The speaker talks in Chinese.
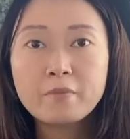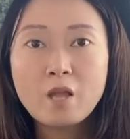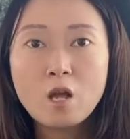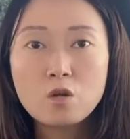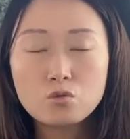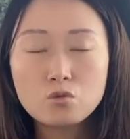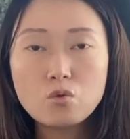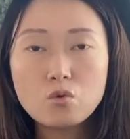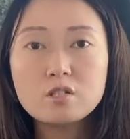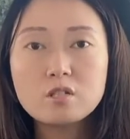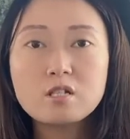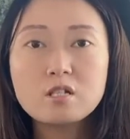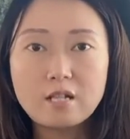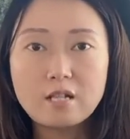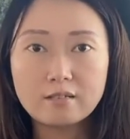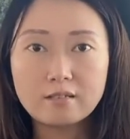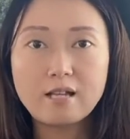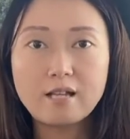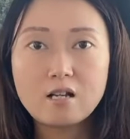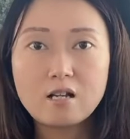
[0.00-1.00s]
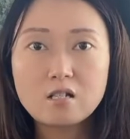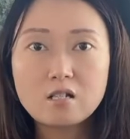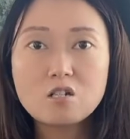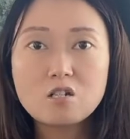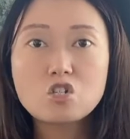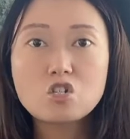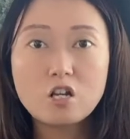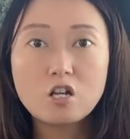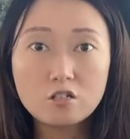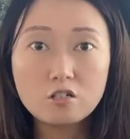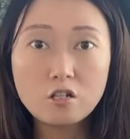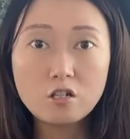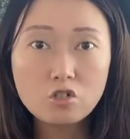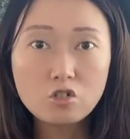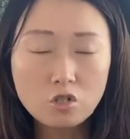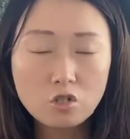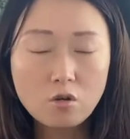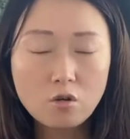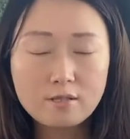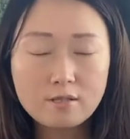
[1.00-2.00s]
如果你长大甚至成人
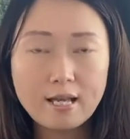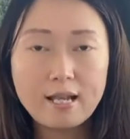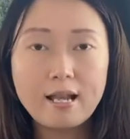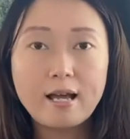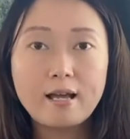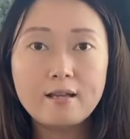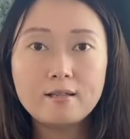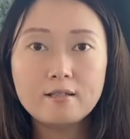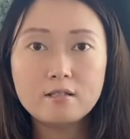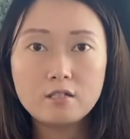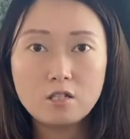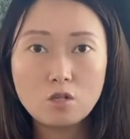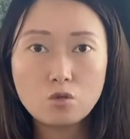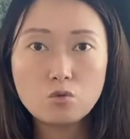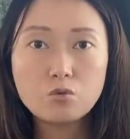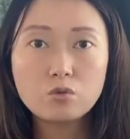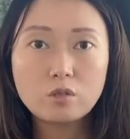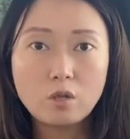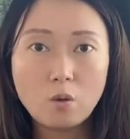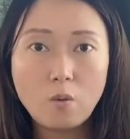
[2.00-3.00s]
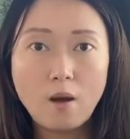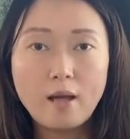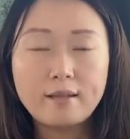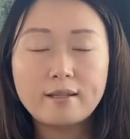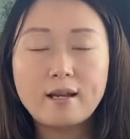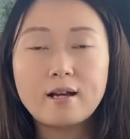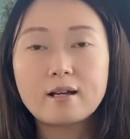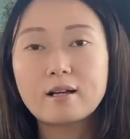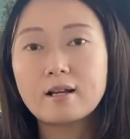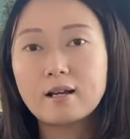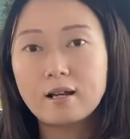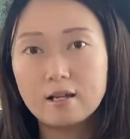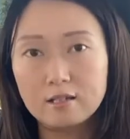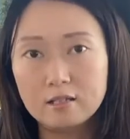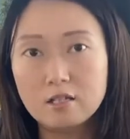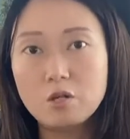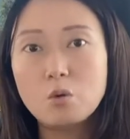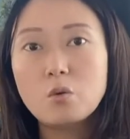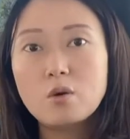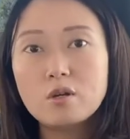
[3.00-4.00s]
之后再来接触的话，那
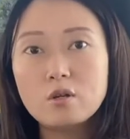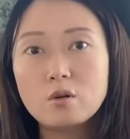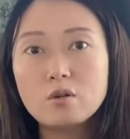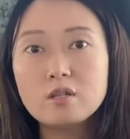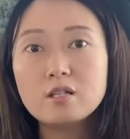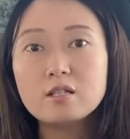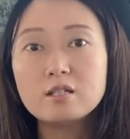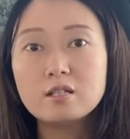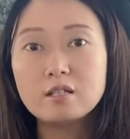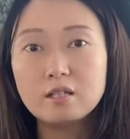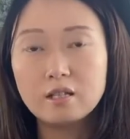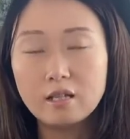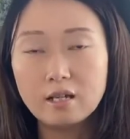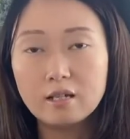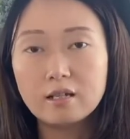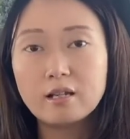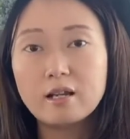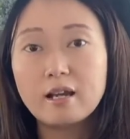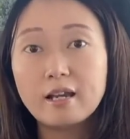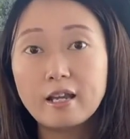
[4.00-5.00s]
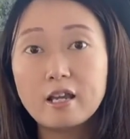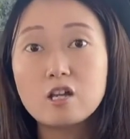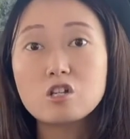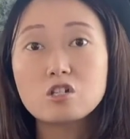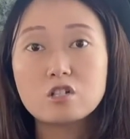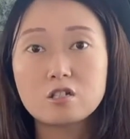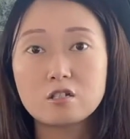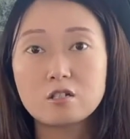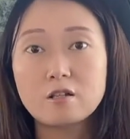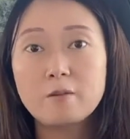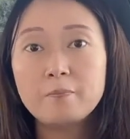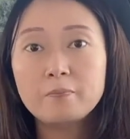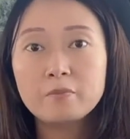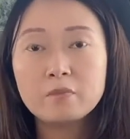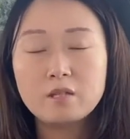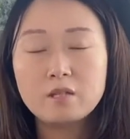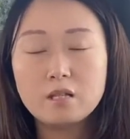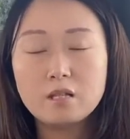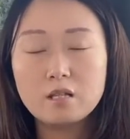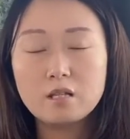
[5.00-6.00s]
肯定会有一定的劣势。
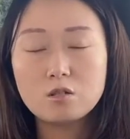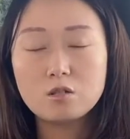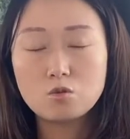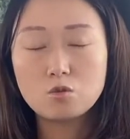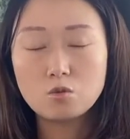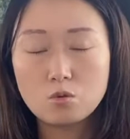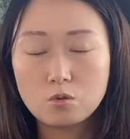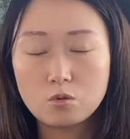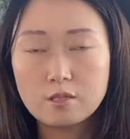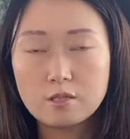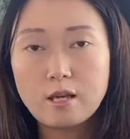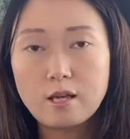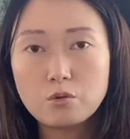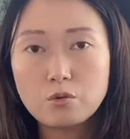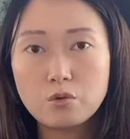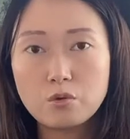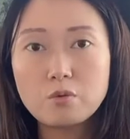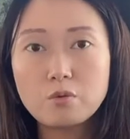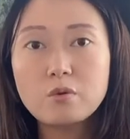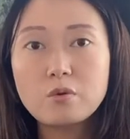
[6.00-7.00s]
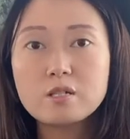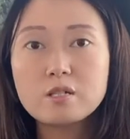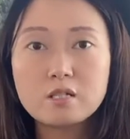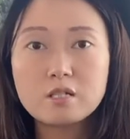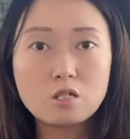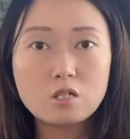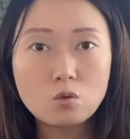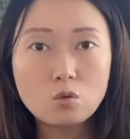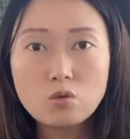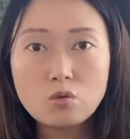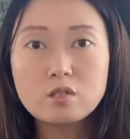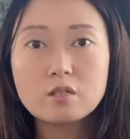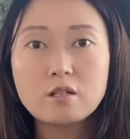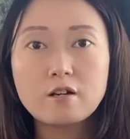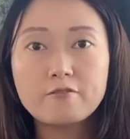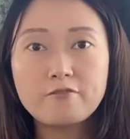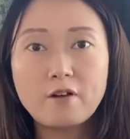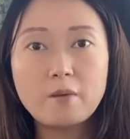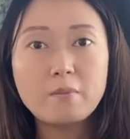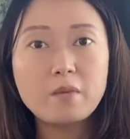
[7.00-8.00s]
你在学会这些东西
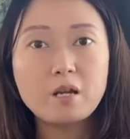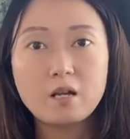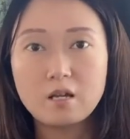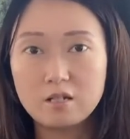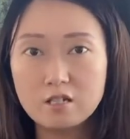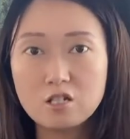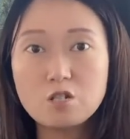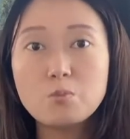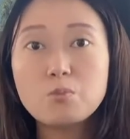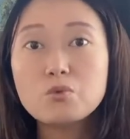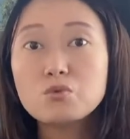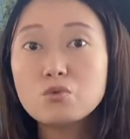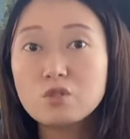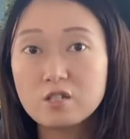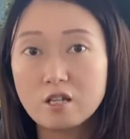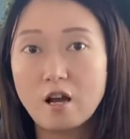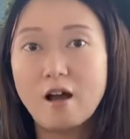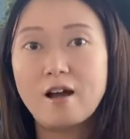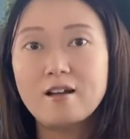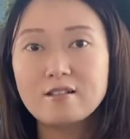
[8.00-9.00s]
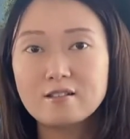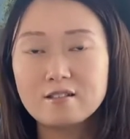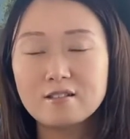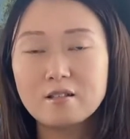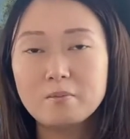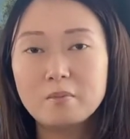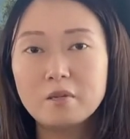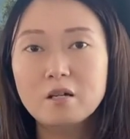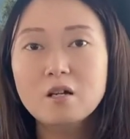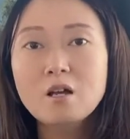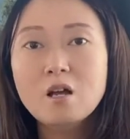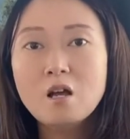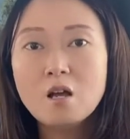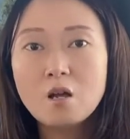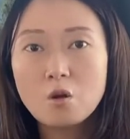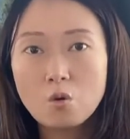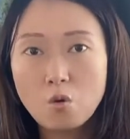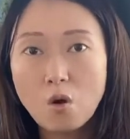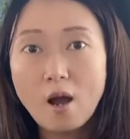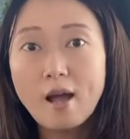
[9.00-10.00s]
的方面，肯定是不如小孩子那么
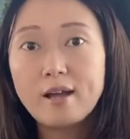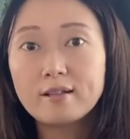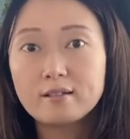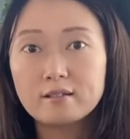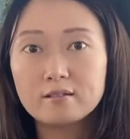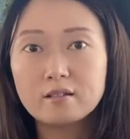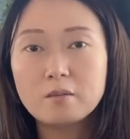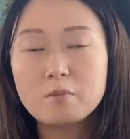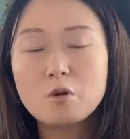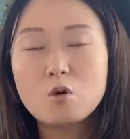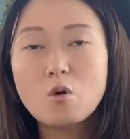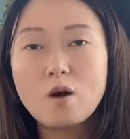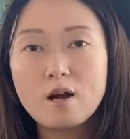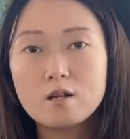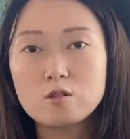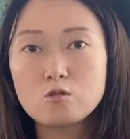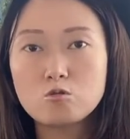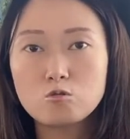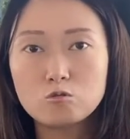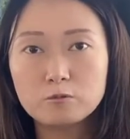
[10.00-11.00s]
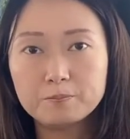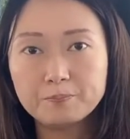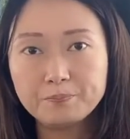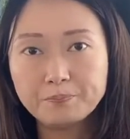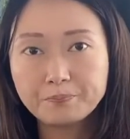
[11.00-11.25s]
快的那么快速。